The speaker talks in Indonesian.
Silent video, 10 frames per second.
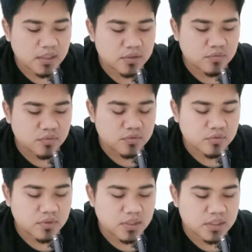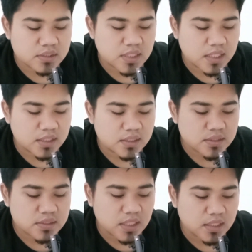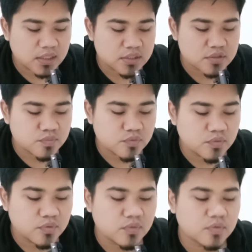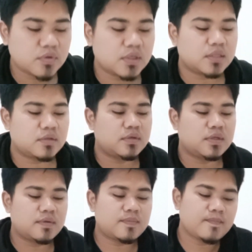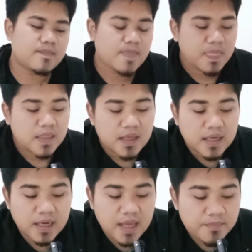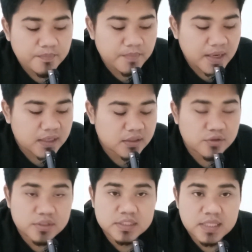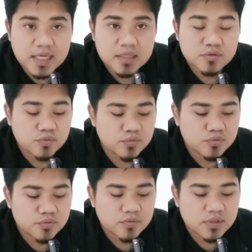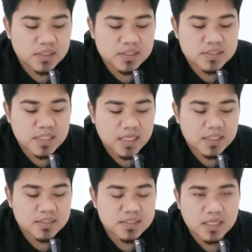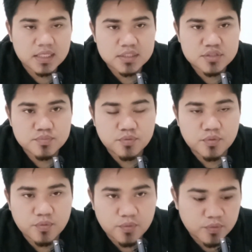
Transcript: tungtung lisan sanes puhu gitunya lam tungtung lisan sanes puhu